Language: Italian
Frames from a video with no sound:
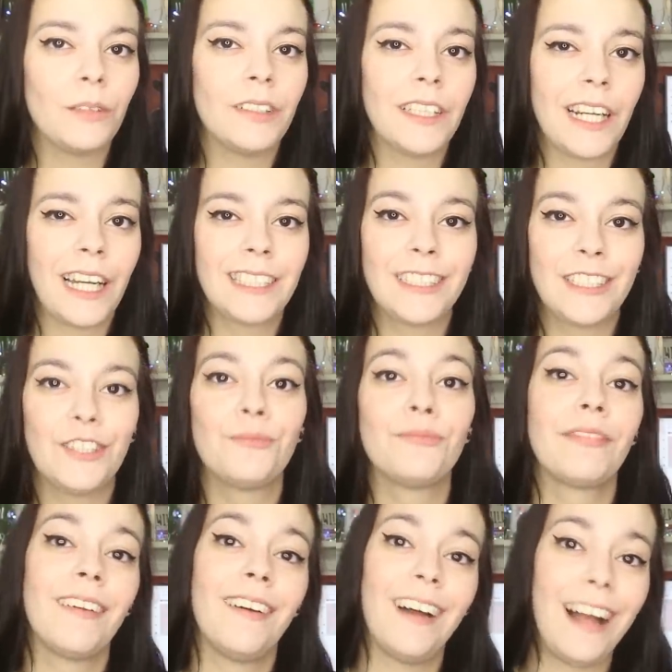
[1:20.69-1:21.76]
quindi ragazzi io
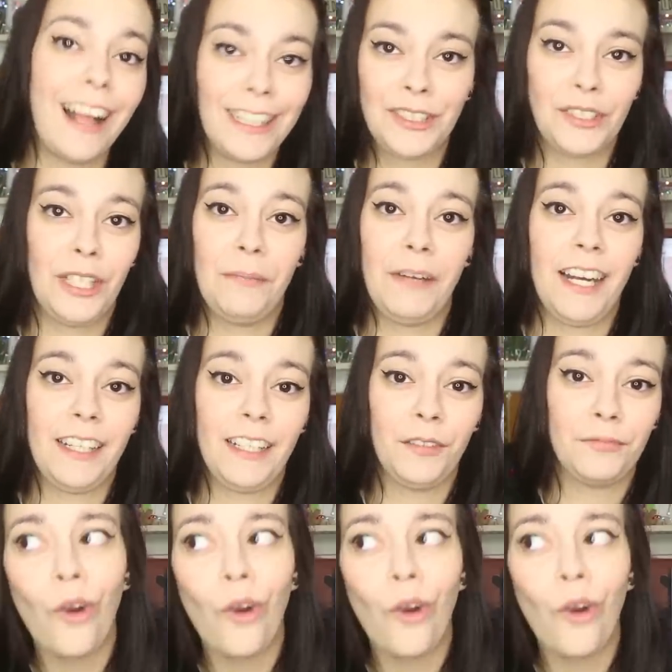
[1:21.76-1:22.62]
alzo le mani.